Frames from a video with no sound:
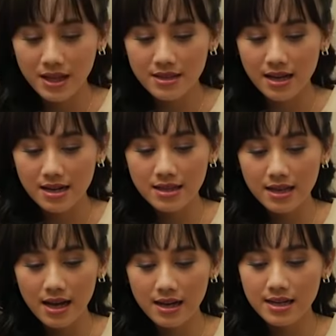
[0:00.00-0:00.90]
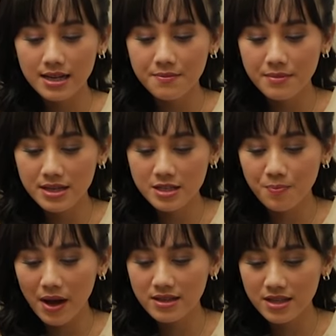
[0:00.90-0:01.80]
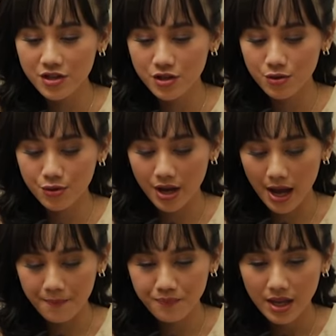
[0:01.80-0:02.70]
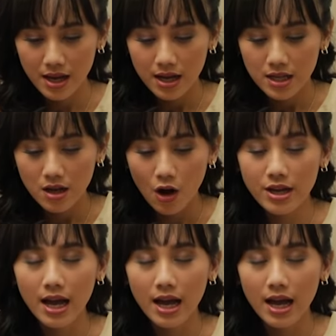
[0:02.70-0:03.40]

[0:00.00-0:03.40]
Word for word: penasaran yang creamy spinach dulu ya. Oh